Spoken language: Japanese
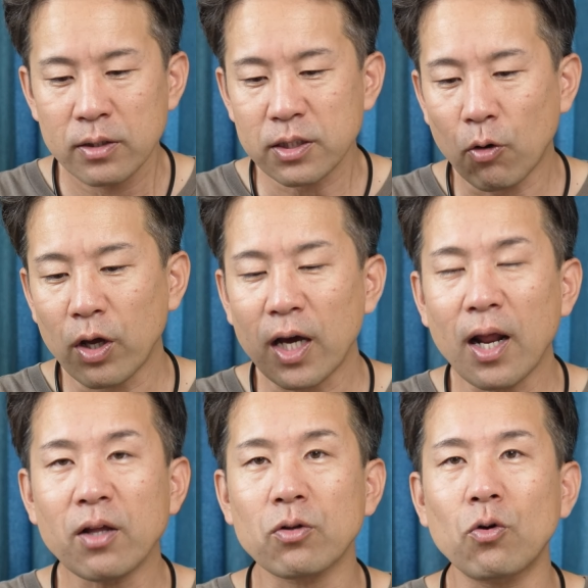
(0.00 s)
じゃあ、これが
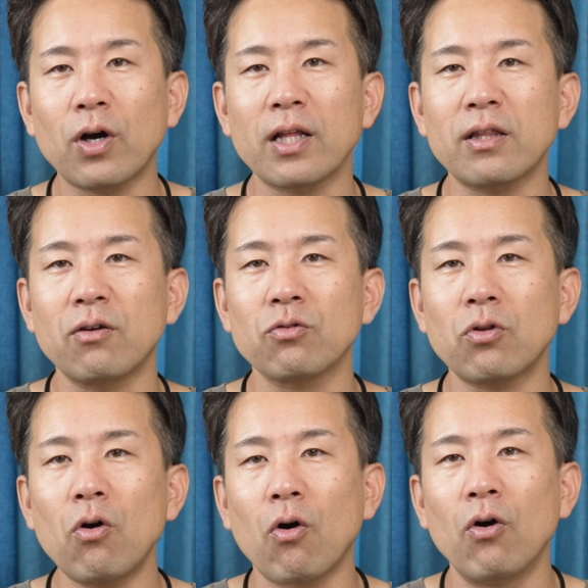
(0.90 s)
ないとどうかっていう
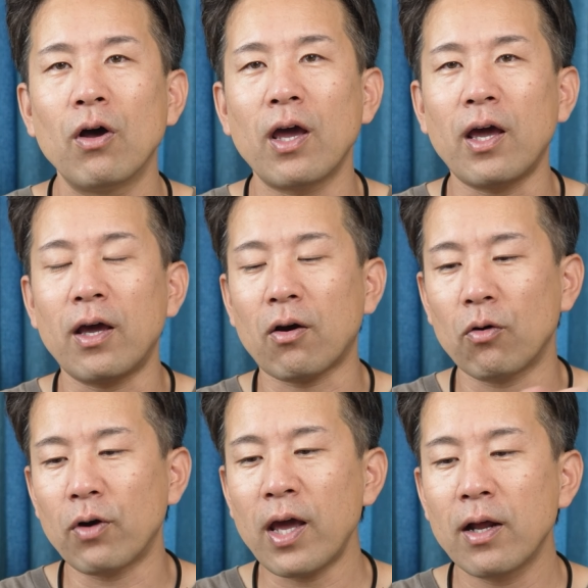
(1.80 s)
と、えー、
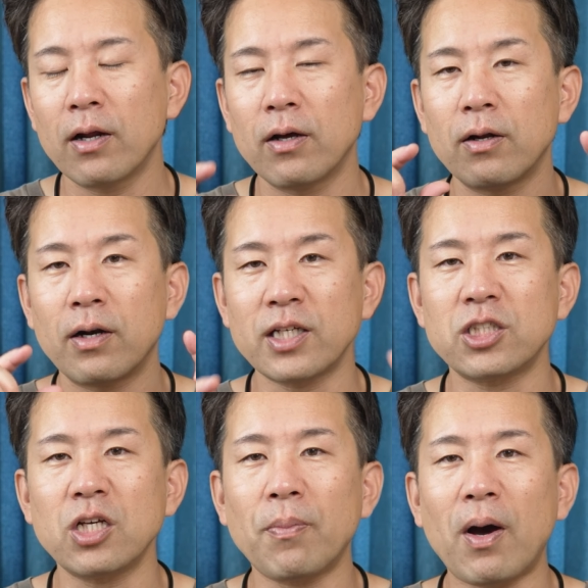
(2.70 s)
このね、
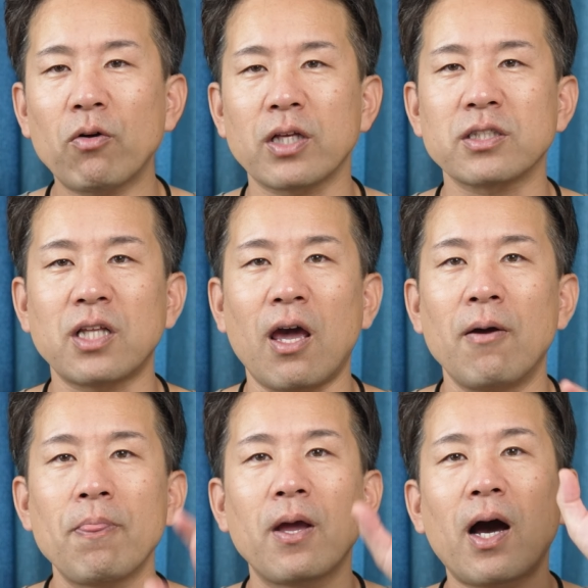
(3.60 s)
レシーバーをですね、
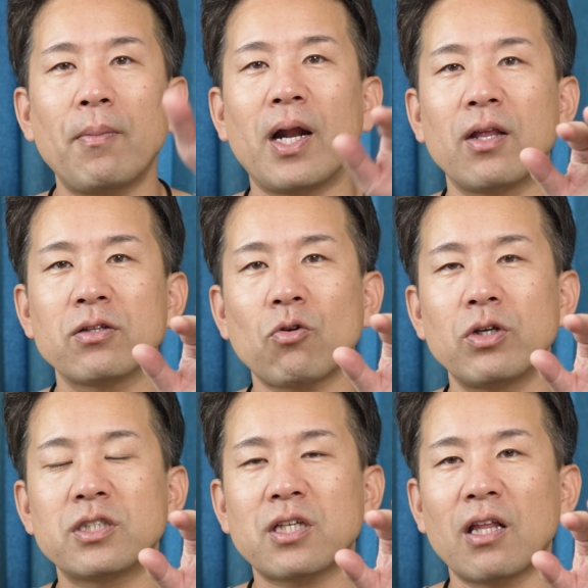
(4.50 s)
カメラに
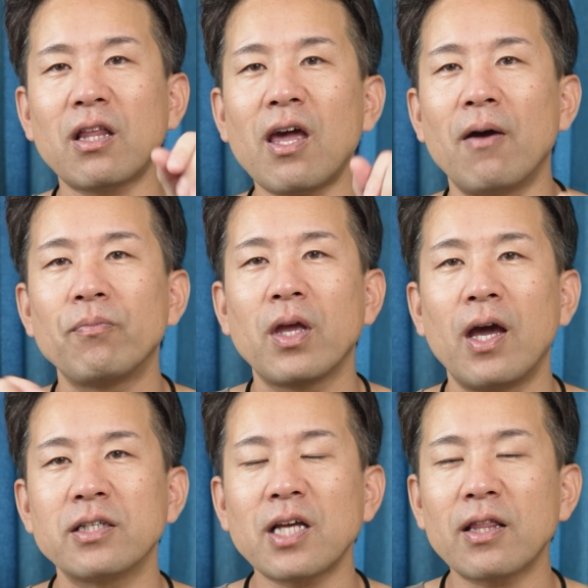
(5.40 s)
取り付けて
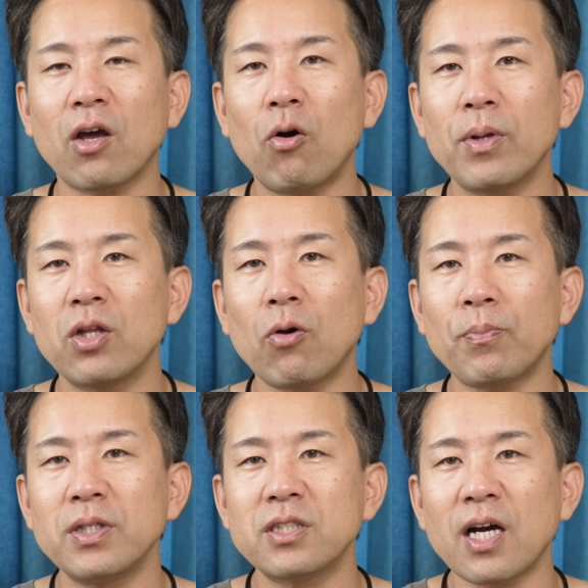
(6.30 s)
3.5mm の
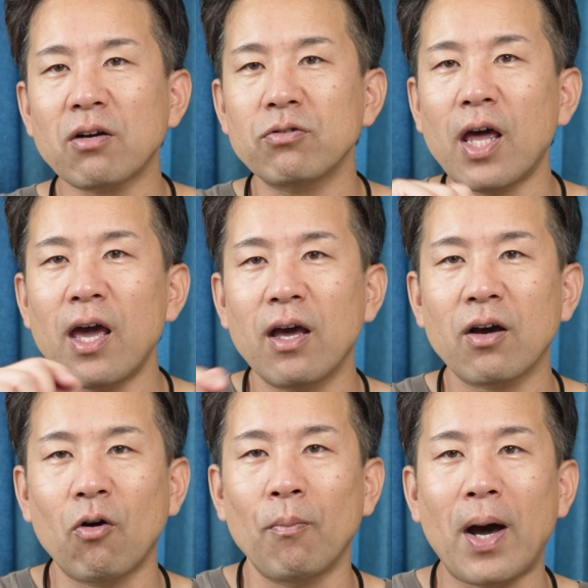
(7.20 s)
ピンジャックで
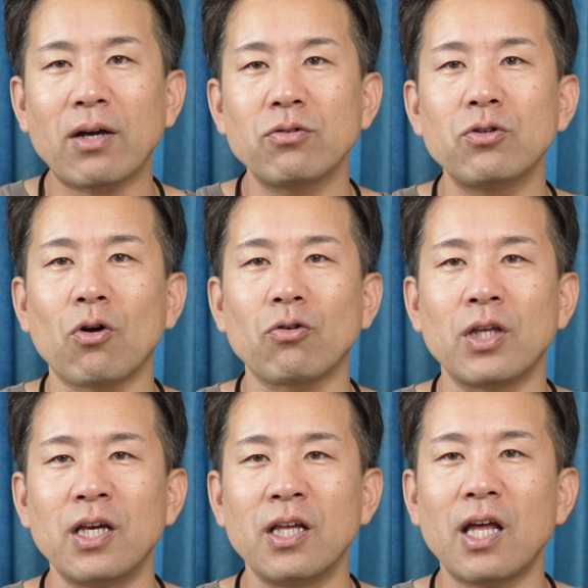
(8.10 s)
マイク入力に
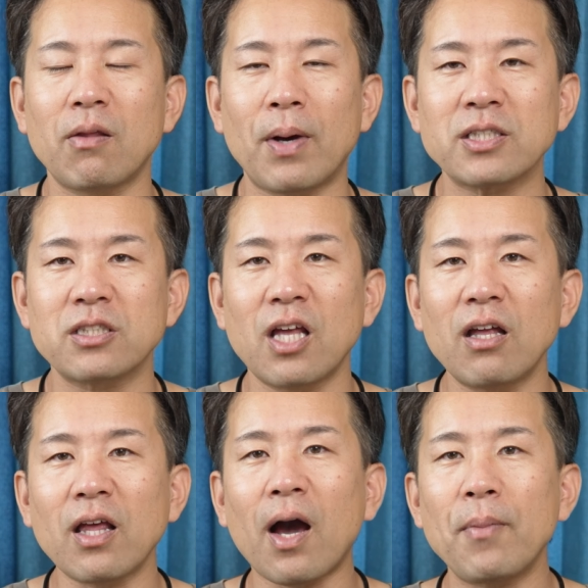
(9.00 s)
入れてまし
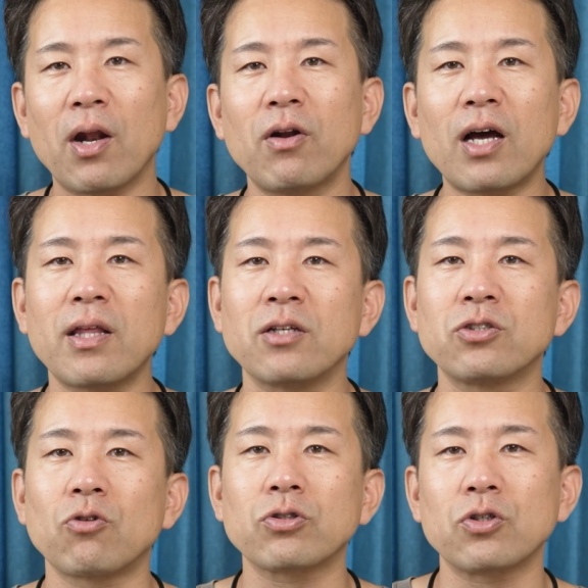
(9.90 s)
てでカメラの中で
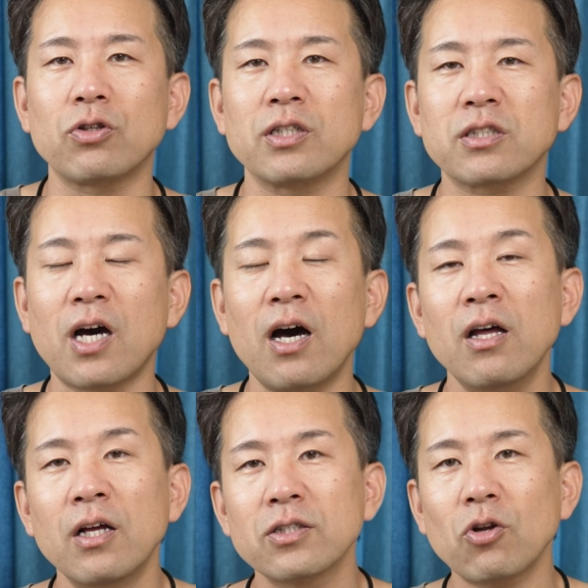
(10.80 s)
収録するんですが
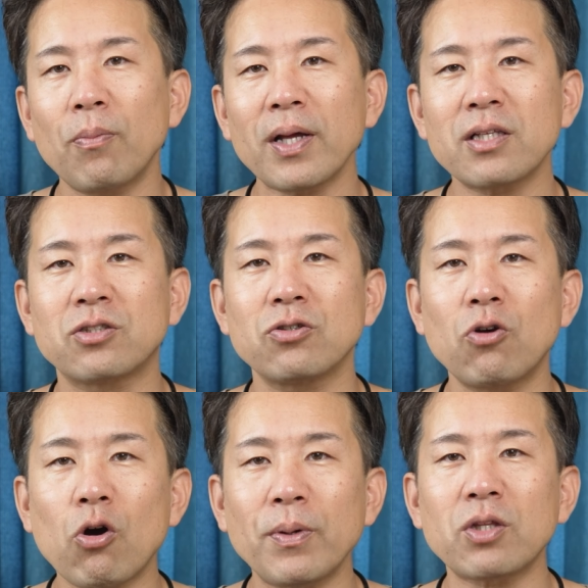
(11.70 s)
その場合って
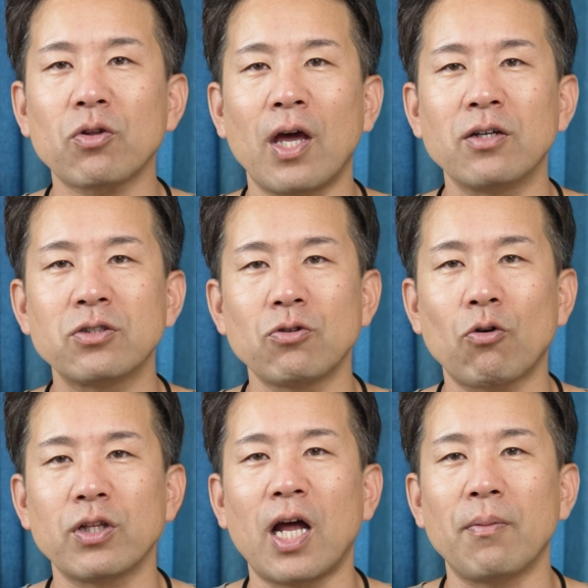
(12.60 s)
16ビットで収
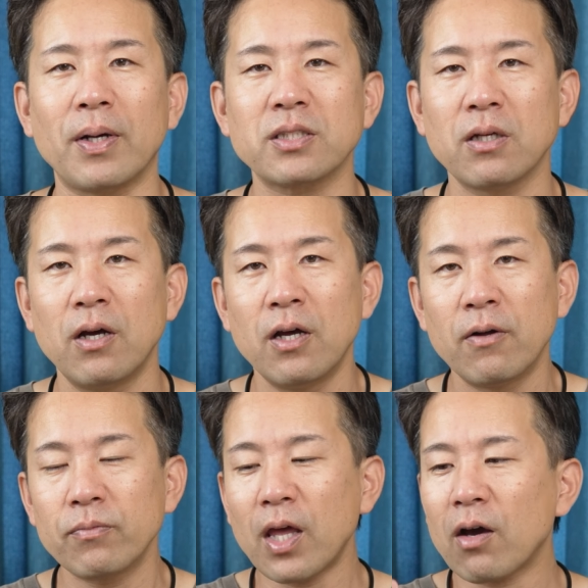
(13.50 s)
録になります
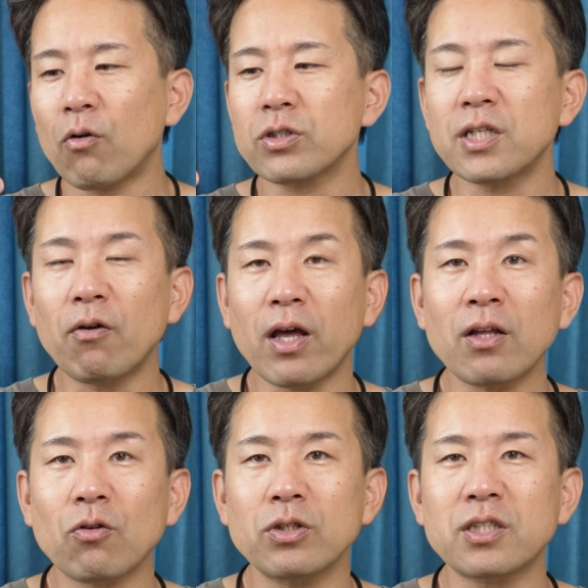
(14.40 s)
で、こちらをね、
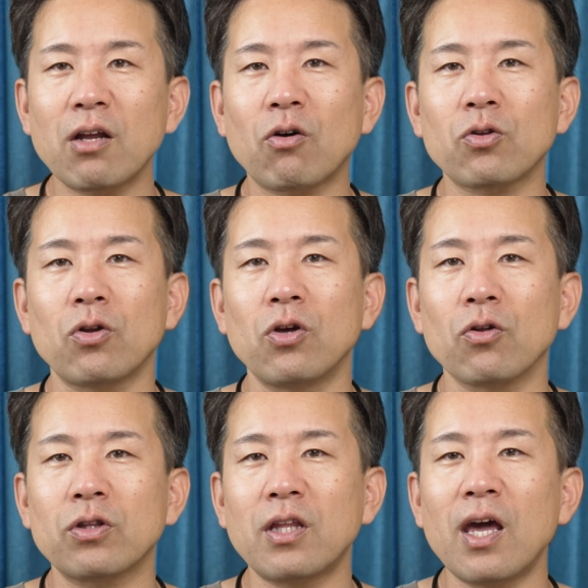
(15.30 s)
取り付けることに
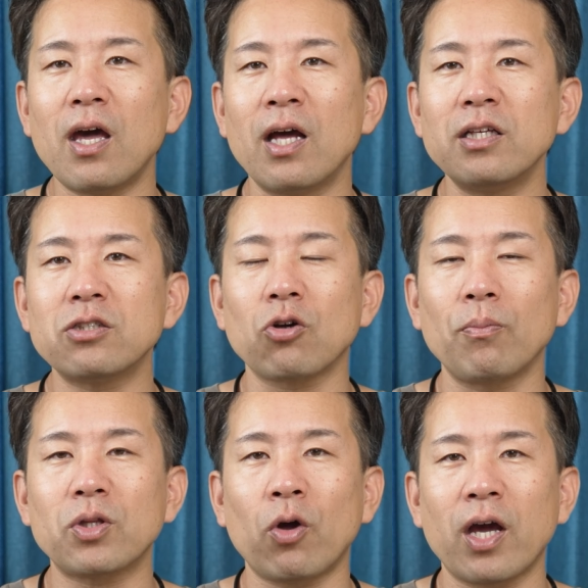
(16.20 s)
よって、24
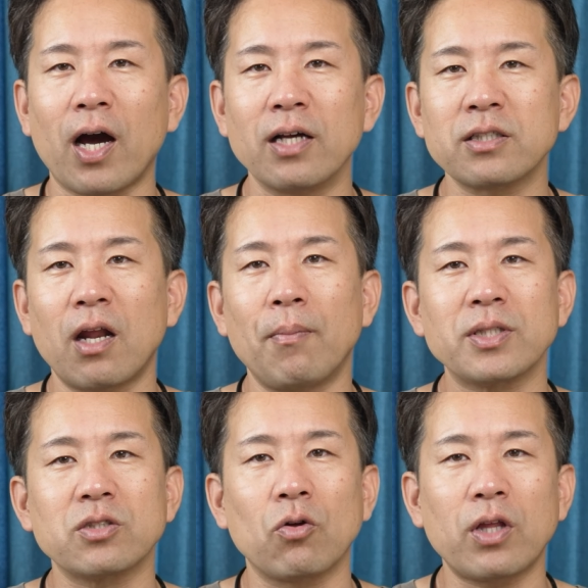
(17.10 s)
ビット変換されま
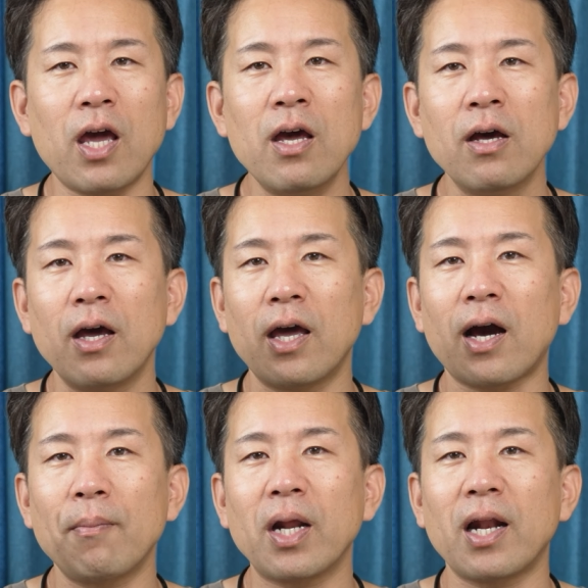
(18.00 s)
すので、カメラ